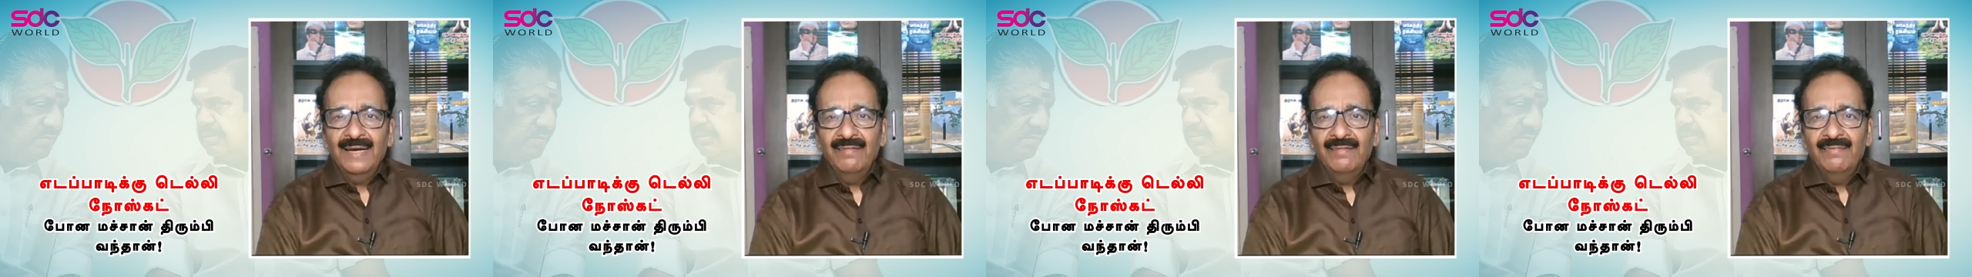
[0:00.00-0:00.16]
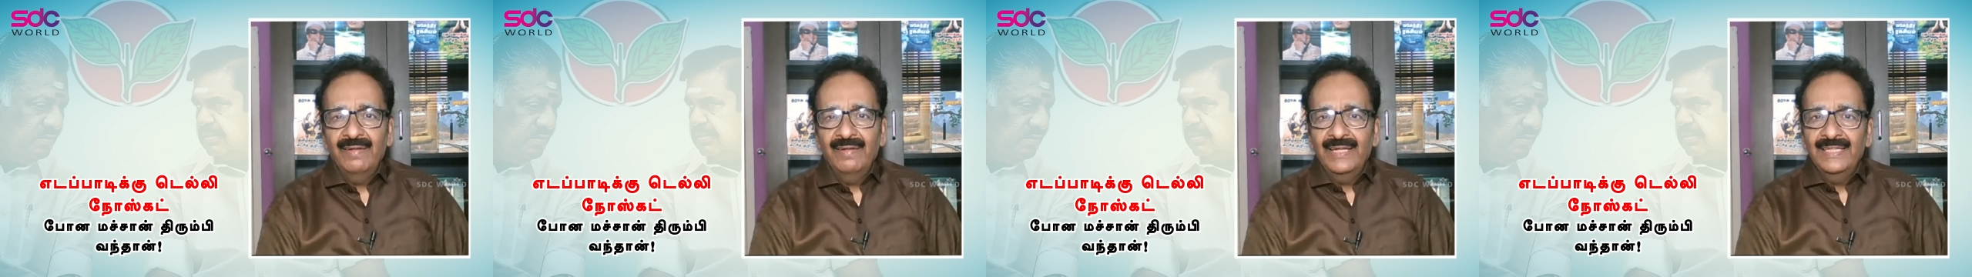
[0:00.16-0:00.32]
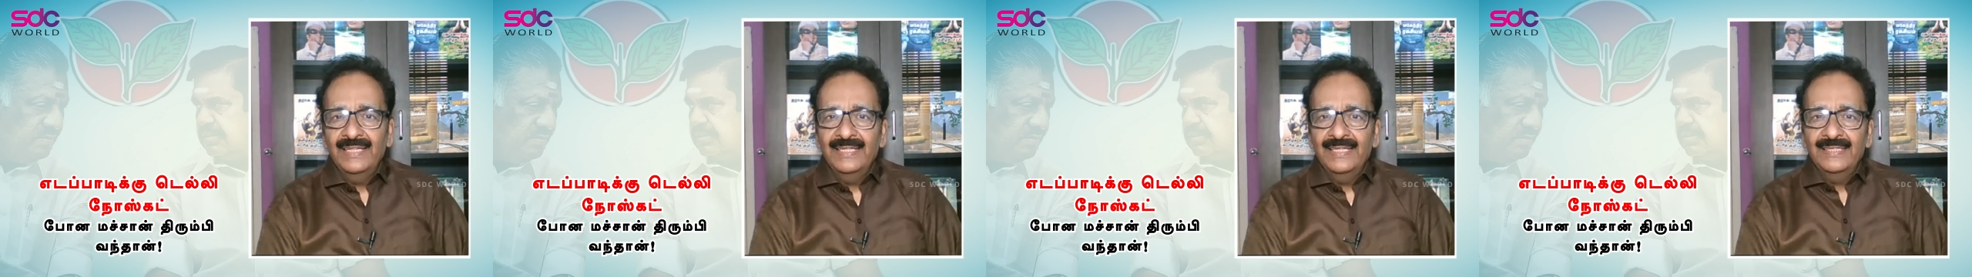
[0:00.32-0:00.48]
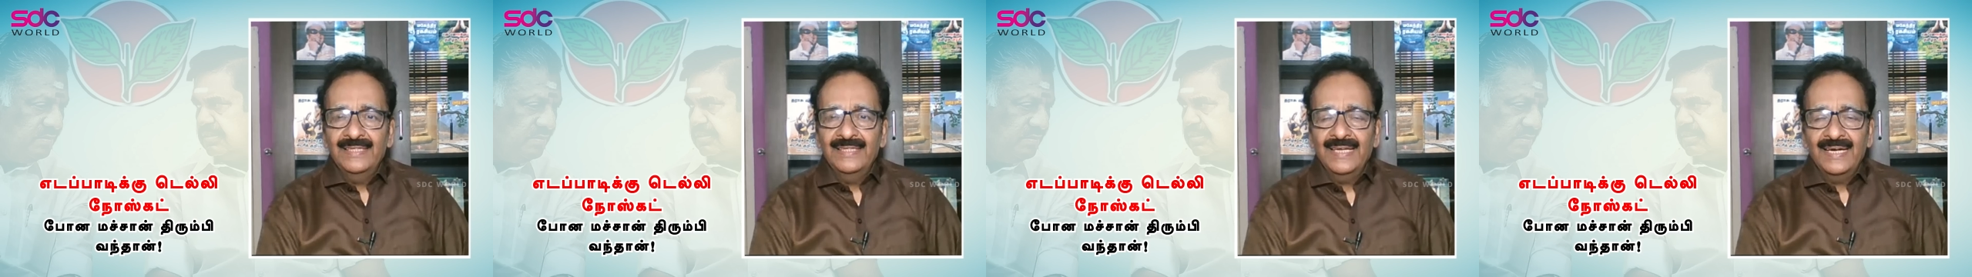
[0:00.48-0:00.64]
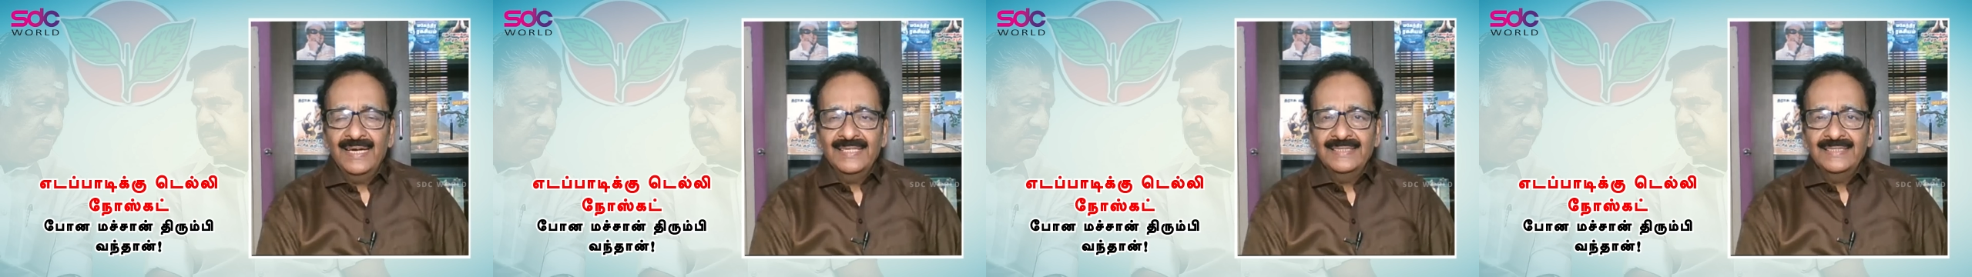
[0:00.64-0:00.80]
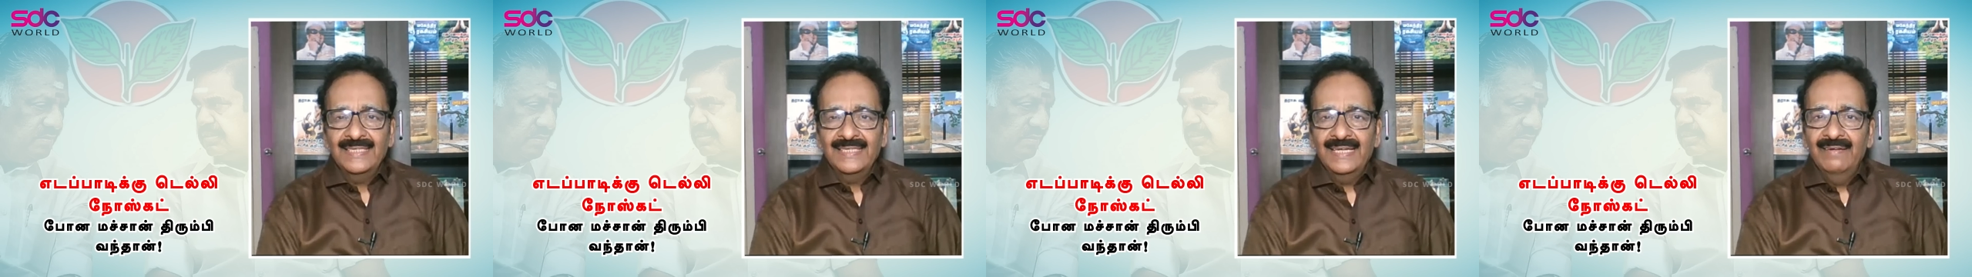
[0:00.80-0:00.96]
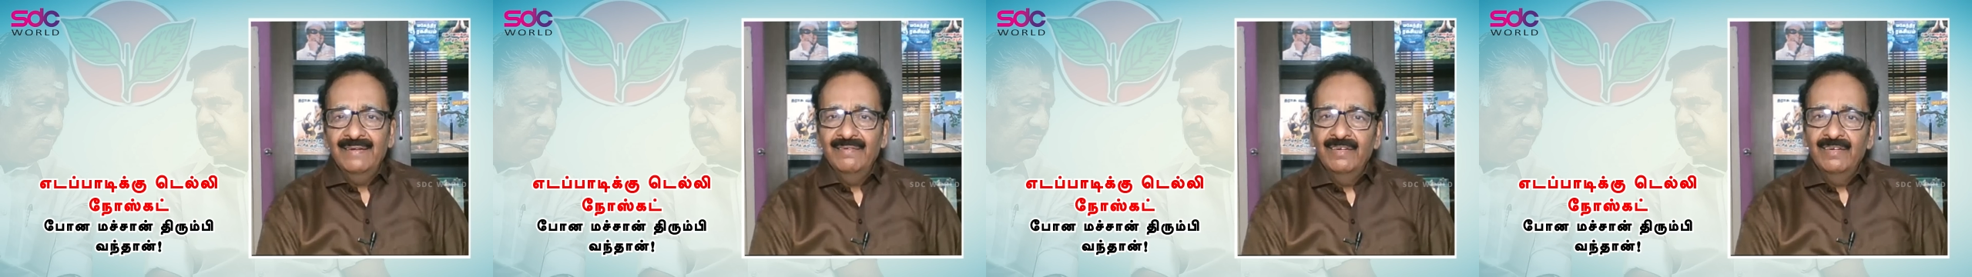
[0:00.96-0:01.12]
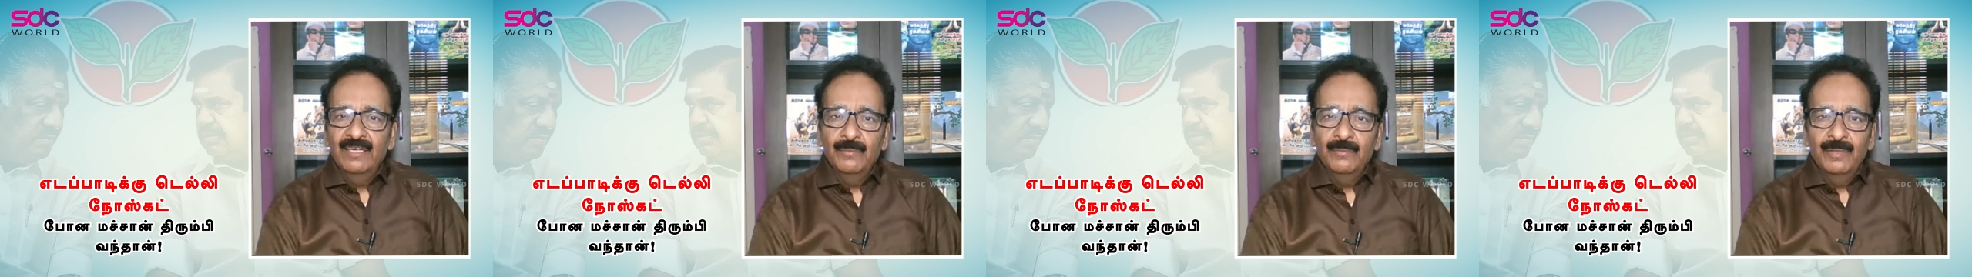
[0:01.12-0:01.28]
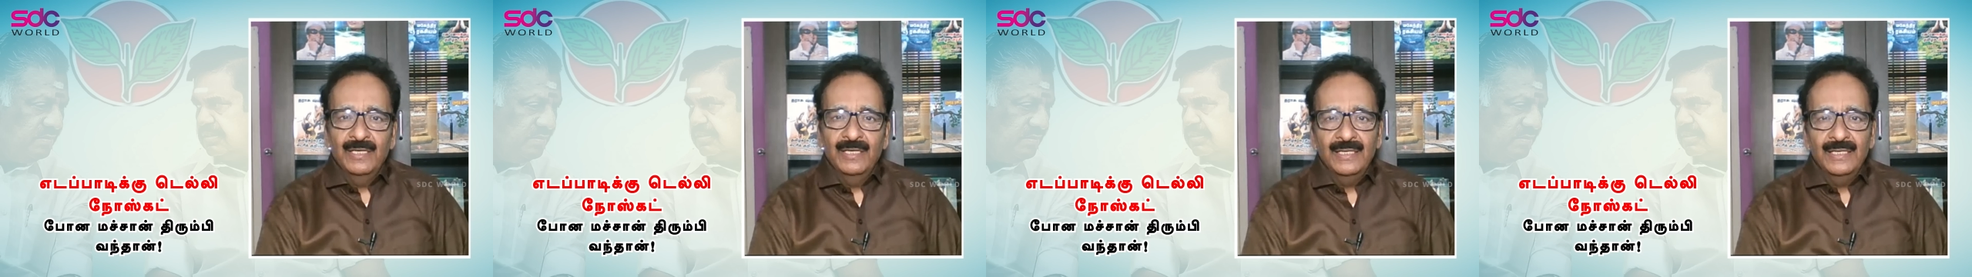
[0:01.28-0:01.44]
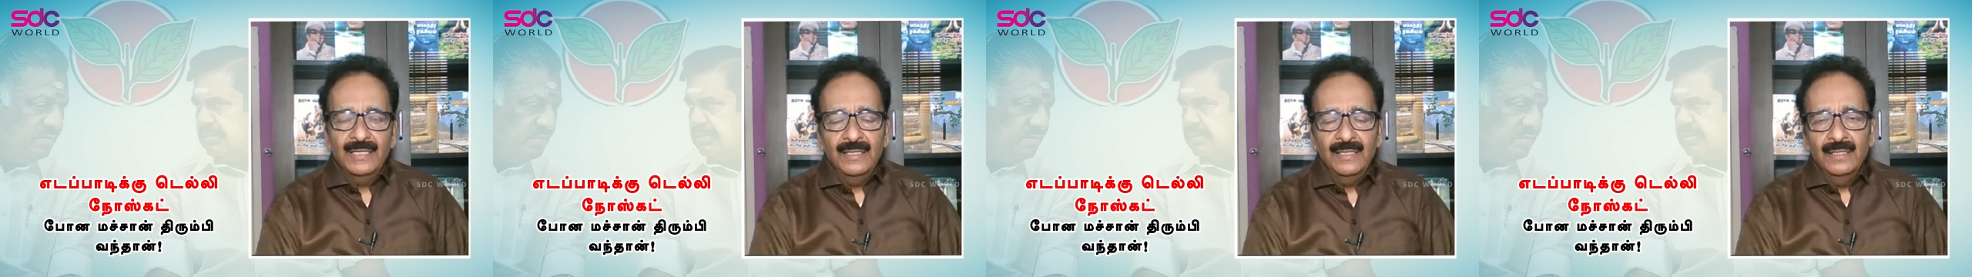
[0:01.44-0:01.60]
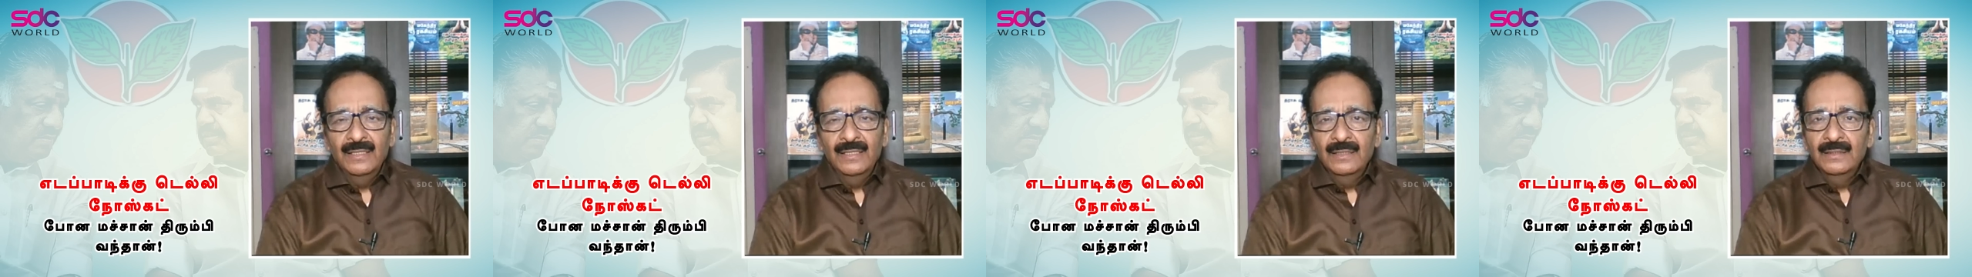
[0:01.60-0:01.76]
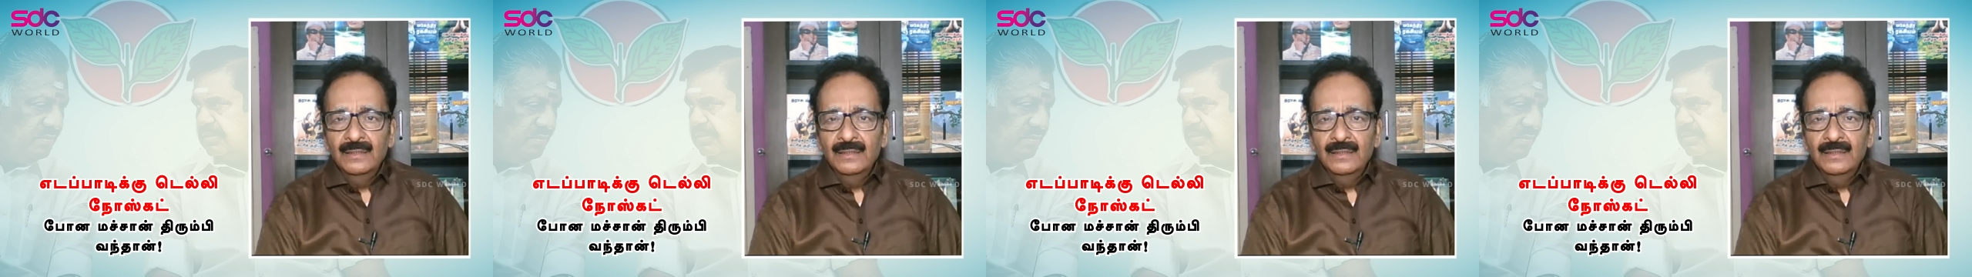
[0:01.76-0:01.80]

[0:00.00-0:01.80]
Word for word: எனவே இதை தடை செய்ய வேண்டும் என்று